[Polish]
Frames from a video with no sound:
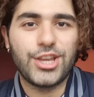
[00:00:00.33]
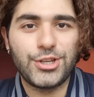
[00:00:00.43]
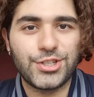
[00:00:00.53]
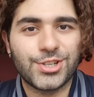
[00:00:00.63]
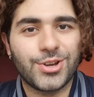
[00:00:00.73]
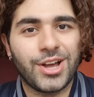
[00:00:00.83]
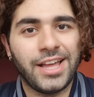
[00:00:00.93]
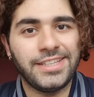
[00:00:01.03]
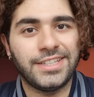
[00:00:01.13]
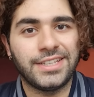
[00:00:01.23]
Cześć
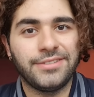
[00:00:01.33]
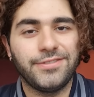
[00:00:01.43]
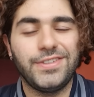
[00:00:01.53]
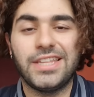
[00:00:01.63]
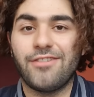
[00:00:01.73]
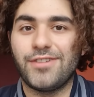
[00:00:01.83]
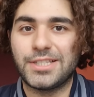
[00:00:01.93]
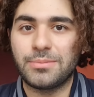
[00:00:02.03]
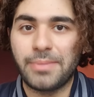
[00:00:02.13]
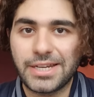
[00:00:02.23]
kochani, witam
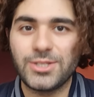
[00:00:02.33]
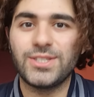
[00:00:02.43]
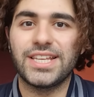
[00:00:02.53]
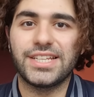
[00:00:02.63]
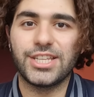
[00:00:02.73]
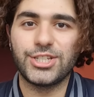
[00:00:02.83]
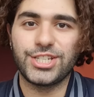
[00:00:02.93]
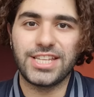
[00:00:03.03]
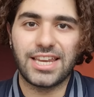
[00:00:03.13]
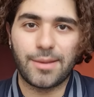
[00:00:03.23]
Was bardzo
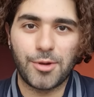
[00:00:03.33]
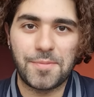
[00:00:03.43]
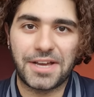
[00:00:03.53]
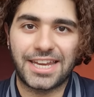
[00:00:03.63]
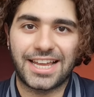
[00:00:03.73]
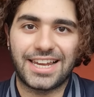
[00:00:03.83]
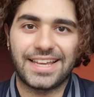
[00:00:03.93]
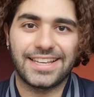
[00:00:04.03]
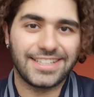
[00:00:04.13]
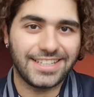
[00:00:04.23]
serdecznie na moim
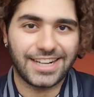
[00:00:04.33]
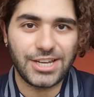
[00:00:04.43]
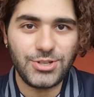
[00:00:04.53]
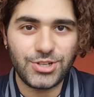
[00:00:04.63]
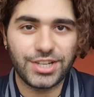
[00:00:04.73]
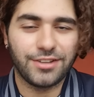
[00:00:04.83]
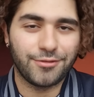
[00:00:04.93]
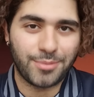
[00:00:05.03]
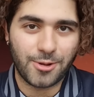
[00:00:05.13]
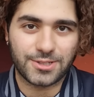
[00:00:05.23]
kanale Irańczyk
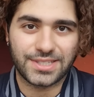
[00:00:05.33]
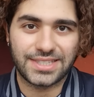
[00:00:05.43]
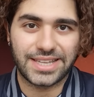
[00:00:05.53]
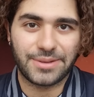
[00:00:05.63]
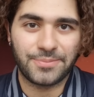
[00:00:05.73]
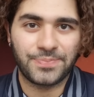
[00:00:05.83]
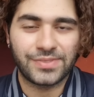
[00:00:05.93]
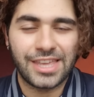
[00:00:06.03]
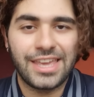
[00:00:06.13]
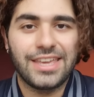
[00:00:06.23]
w Polsce.
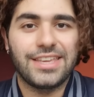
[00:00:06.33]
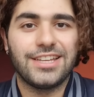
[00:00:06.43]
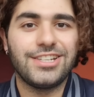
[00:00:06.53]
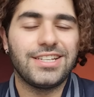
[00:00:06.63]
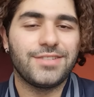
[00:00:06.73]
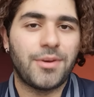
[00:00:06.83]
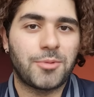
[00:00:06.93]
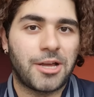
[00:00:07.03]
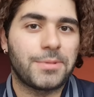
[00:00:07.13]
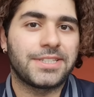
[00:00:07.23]
Ja się nazywam
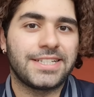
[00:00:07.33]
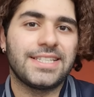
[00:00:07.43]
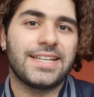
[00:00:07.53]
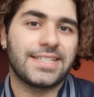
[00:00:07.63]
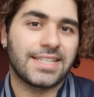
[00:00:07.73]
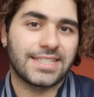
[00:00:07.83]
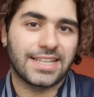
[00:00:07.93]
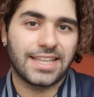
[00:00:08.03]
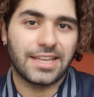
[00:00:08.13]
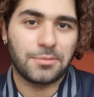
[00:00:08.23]
Mohamed Reza Reza
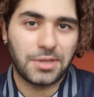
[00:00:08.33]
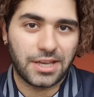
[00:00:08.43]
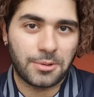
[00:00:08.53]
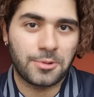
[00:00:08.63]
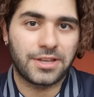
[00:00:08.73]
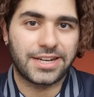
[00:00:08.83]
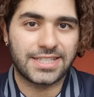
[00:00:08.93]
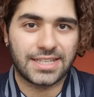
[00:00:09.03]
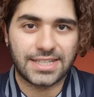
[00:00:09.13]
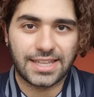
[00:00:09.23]
Zadeh, Michał
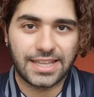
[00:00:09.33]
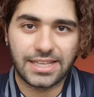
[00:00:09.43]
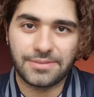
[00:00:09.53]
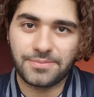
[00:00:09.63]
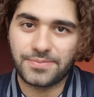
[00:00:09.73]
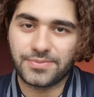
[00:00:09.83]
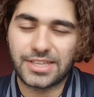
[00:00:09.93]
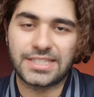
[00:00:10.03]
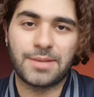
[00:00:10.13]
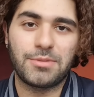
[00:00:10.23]
Reza Zadeh.
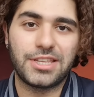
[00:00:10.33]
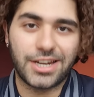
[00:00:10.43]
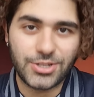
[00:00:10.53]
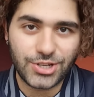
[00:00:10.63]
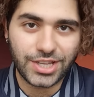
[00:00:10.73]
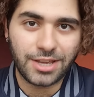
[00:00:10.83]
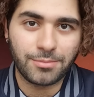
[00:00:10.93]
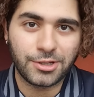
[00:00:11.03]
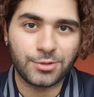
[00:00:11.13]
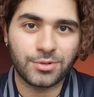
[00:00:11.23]
Jestem
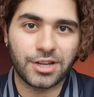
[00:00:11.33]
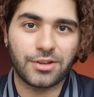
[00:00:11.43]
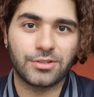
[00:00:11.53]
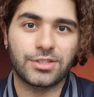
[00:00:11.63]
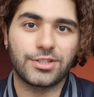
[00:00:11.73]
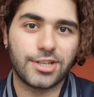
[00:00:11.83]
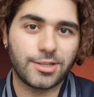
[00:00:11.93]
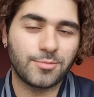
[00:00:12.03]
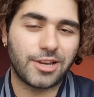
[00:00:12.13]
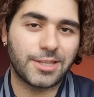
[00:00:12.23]
Irańczykiem, który od
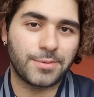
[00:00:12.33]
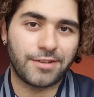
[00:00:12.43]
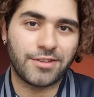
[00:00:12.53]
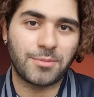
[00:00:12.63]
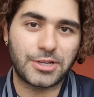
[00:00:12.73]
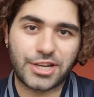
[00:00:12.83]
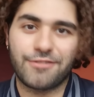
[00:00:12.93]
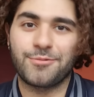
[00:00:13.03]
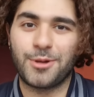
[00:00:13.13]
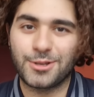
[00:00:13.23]
7 lat prawie mieszka
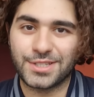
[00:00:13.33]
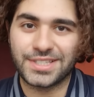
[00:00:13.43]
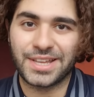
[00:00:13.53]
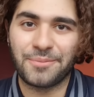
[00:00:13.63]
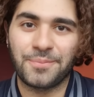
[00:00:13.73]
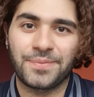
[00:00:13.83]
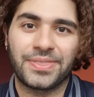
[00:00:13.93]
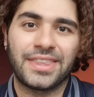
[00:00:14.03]
w Polsce.